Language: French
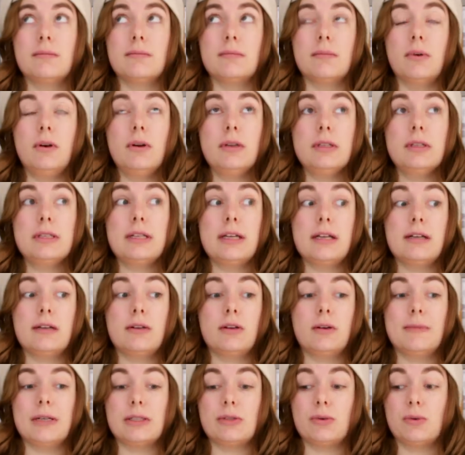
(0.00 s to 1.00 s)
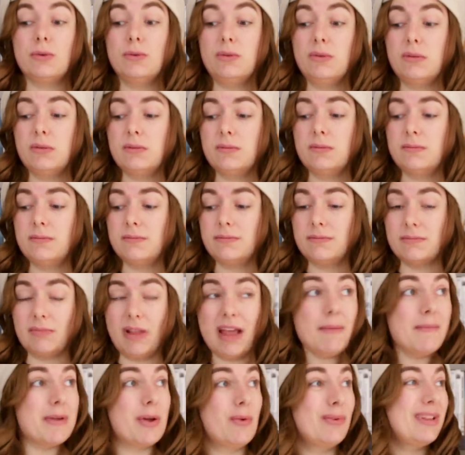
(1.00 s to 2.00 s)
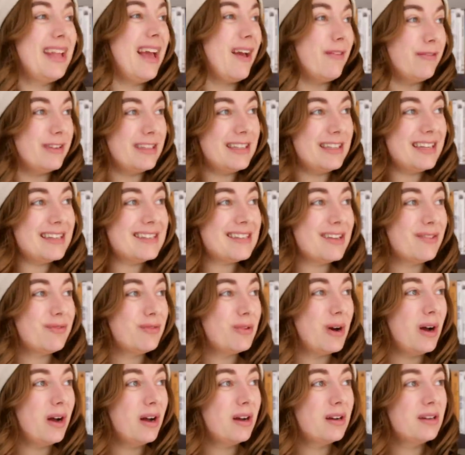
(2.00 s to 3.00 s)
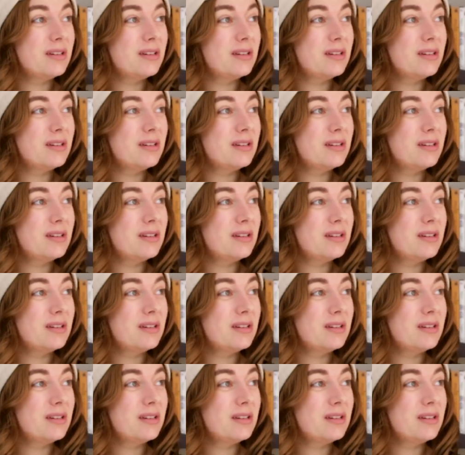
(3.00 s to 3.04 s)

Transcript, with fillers: Mortel comme intro. Eh, mais on est invité cette fois